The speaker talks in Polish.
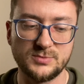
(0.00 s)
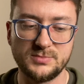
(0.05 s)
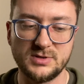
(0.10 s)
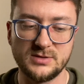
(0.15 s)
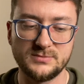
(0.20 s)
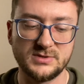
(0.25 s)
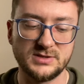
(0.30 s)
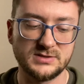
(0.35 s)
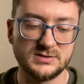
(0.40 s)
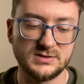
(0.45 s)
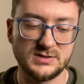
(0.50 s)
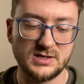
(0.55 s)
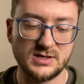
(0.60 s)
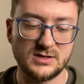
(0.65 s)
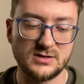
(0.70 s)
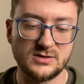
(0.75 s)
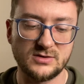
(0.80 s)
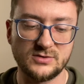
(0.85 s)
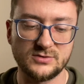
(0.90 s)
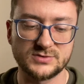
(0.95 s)

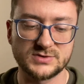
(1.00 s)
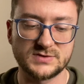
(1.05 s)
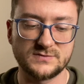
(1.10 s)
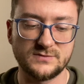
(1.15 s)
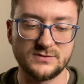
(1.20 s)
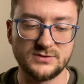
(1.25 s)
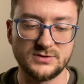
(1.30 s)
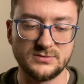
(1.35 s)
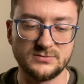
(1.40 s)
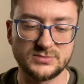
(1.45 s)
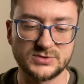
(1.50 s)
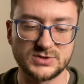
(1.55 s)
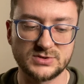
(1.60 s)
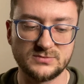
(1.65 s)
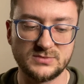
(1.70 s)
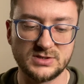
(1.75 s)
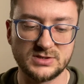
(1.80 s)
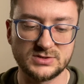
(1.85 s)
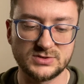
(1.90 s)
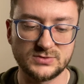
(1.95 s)
pamięta o swoim
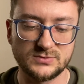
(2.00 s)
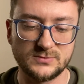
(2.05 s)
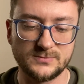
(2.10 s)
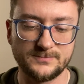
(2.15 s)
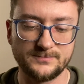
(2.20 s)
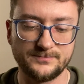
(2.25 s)
przymierzu.